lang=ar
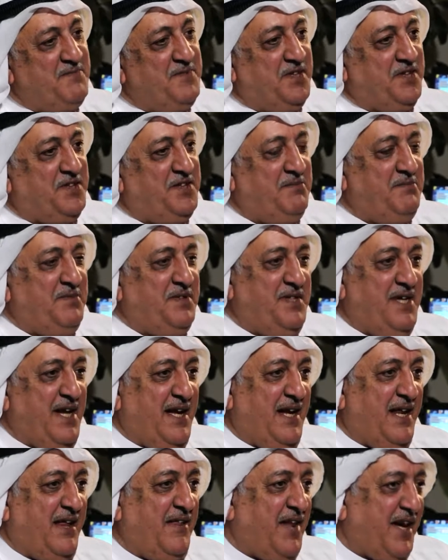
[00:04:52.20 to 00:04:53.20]
تعتمد
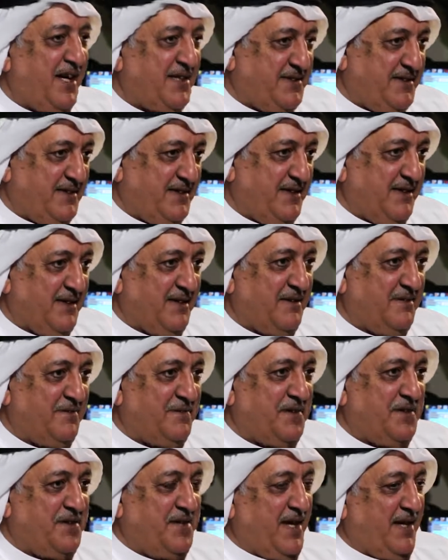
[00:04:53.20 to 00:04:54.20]
على ذاتك في
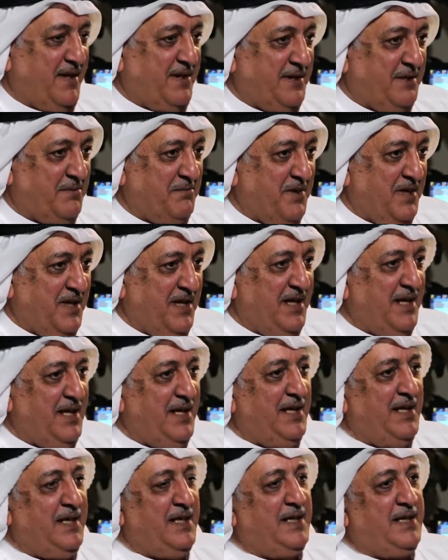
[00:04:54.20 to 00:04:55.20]
التعليم.
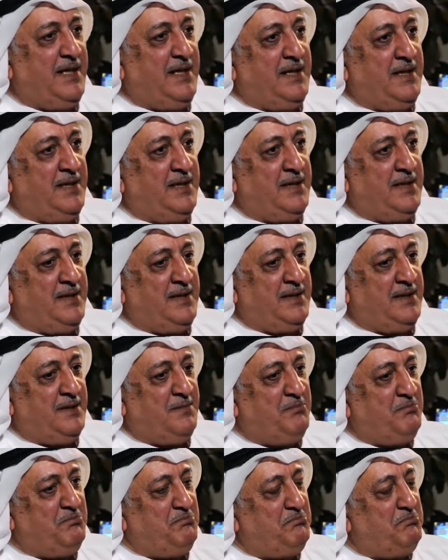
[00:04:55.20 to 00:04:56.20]
آه،
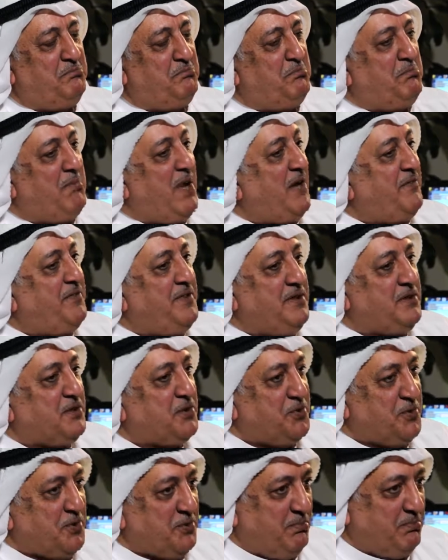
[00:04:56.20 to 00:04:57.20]
ما في
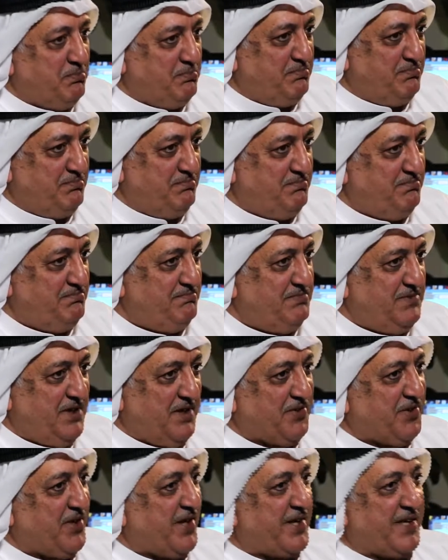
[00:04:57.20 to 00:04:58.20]
كتب
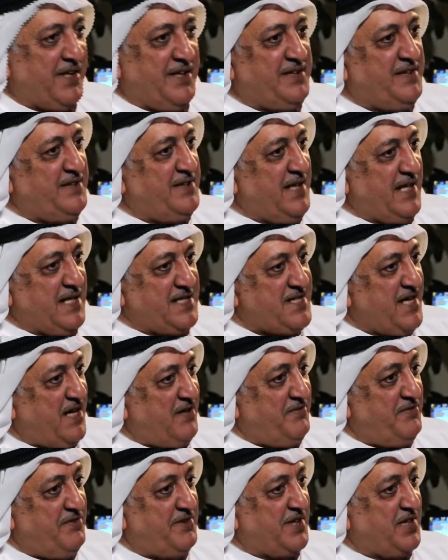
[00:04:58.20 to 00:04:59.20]
اضطريت اني
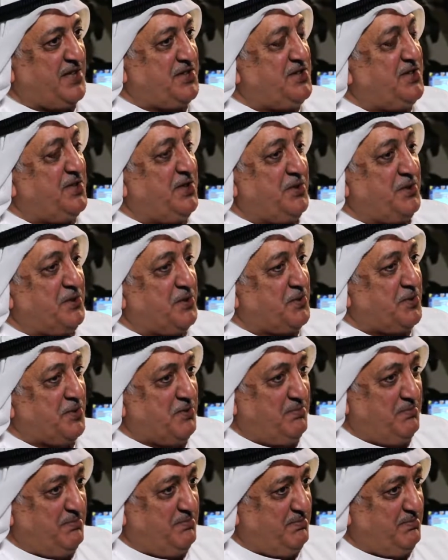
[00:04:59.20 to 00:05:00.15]
اسافر اشتري كتب